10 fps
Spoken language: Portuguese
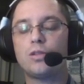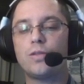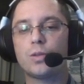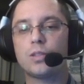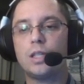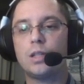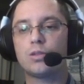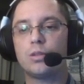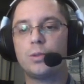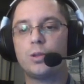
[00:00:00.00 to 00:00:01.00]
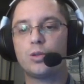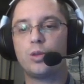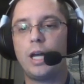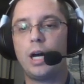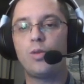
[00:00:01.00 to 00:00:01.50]
Fonseca, eu sou piloto
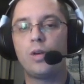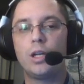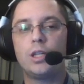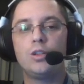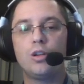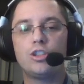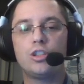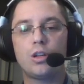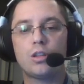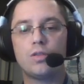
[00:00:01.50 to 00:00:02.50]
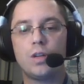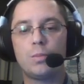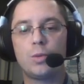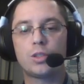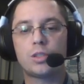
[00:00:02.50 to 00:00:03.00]
real e hoje nós
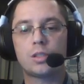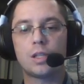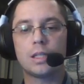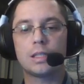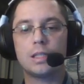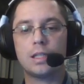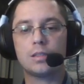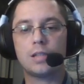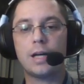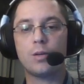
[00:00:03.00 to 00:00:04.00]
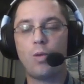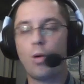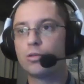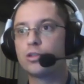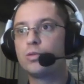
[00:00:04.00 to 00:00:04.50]
vamos testar um
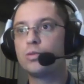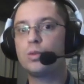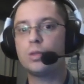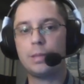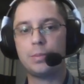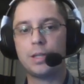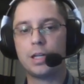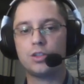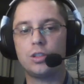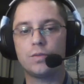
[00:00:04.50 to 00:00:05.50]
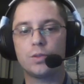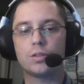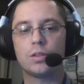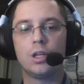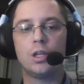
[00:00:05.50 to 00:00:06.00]
conjunto de
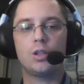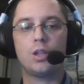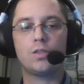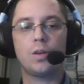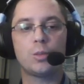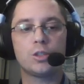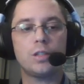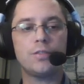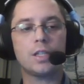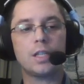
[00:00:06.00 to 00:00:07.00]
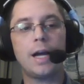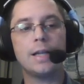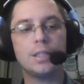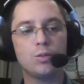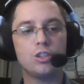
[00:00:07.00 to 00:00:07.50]
aplicativos. Nós vamos, na
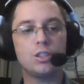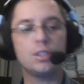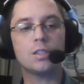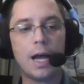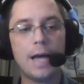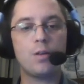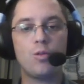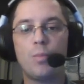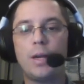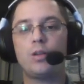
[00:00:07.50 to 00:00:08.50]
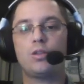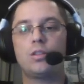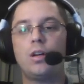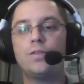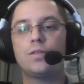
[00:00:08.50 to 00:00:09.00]
verdade, utilizar o
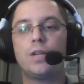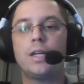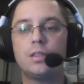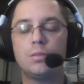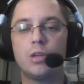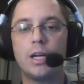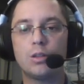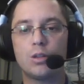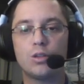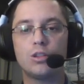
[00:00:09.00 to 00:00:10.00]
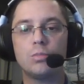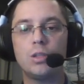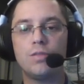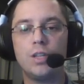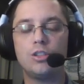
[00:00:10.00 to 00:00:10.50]
Microsoft Flight Simulator
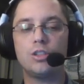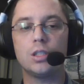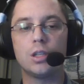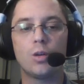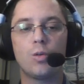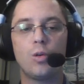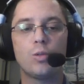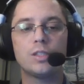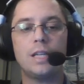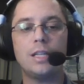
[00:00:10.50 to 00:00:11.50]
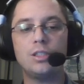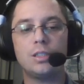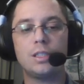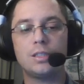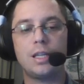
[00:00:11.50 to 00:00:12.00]
2020 com o
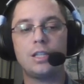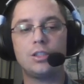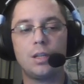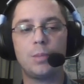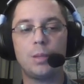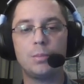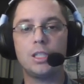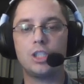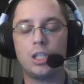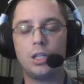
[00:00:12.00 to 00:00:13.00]
737 da PMDG